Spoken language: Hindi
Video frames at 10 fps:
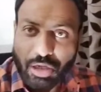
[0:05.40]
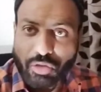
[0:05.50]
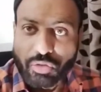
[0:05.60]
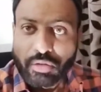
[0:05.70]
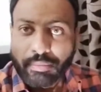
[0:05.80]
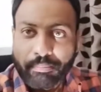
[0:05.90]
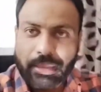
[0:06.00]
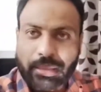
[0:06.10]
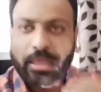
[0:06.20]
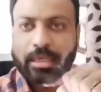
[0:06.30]
को
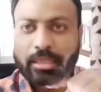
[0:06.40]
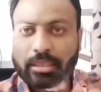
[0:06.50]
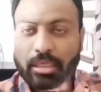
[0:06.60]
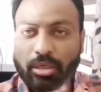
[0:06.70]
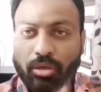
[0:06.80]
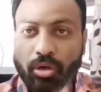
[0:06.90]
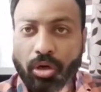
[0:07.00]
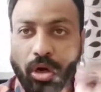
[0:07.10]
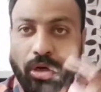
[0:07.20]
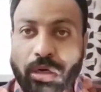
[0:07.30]
मद्देनजर रखो और
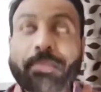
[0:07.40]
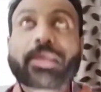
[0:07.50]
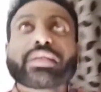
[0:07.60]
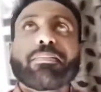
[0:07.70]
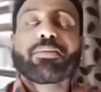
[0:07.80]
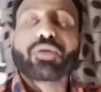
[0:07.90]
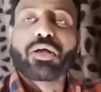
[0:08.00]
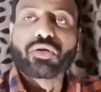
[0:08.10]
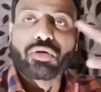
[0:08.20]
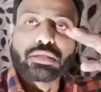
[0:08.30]
अपने से बुलंद को
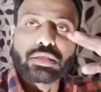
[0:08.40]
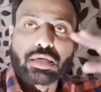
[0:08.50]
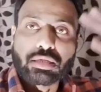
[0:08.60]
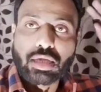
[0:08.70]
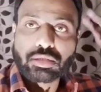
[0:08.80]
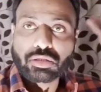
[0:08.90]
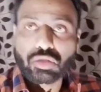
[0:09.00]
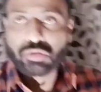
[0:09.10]
नजरअंदाज करो